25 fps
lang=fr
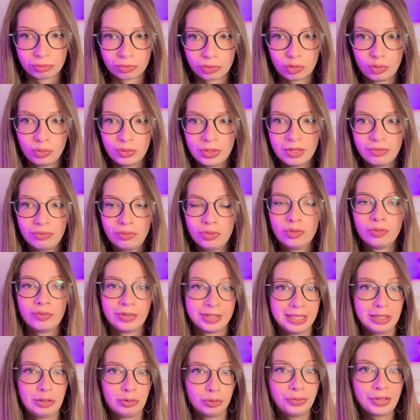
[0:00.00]
Je vous avoue qu'on va
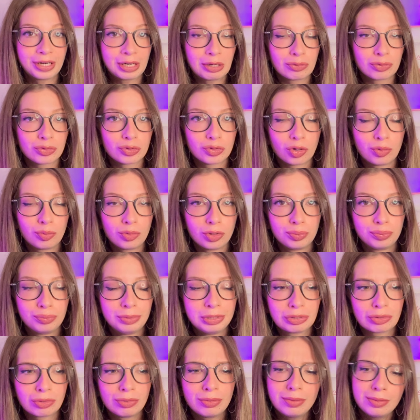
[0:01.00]
découvrir ensemble,
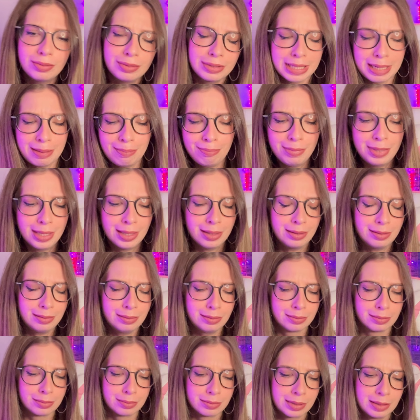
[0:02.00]
puisque j'aime bien,
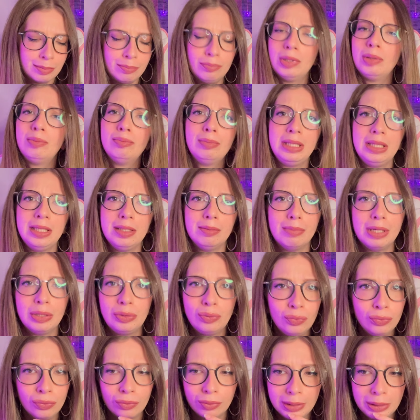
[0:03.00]
euh, j'aime bien mettre des
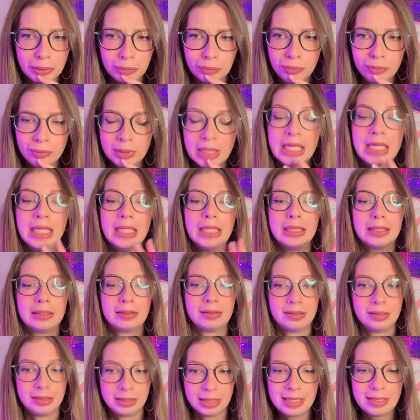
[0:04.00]
bâtons dans les roues.
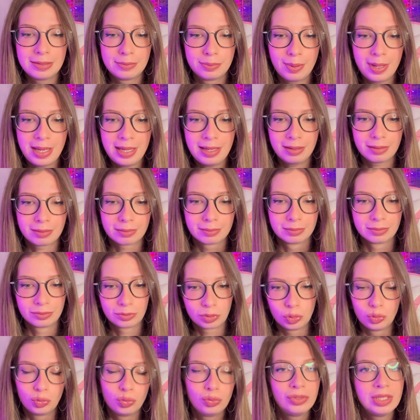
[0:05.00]
J'espère que
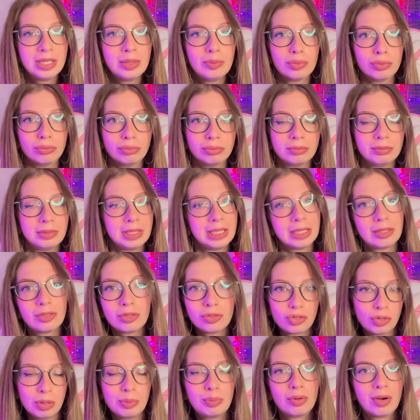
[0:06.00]
tout est bon et que
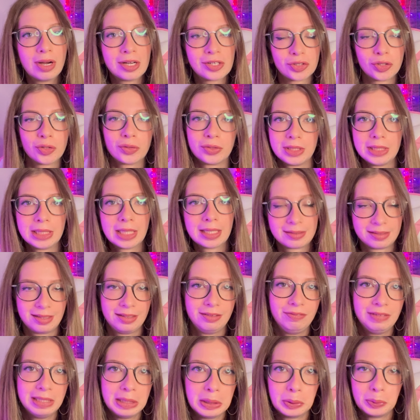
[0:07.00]
je vais pouvoir sortir cette
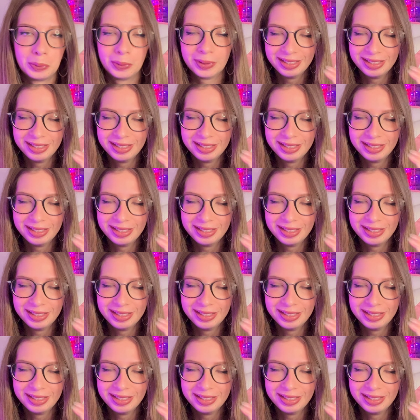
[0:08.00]
vidéo.